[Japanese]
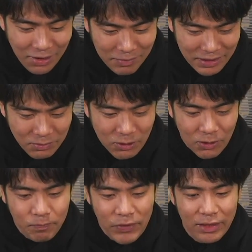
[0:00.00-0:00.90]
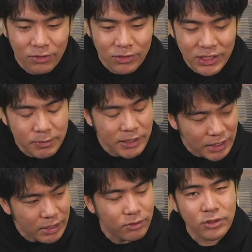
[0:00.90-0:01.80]
まあでも、一番
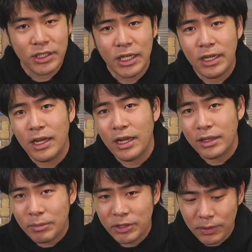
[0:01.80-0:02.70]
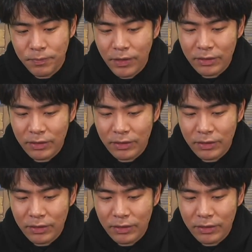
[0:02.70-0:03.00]
最後の試合が多分、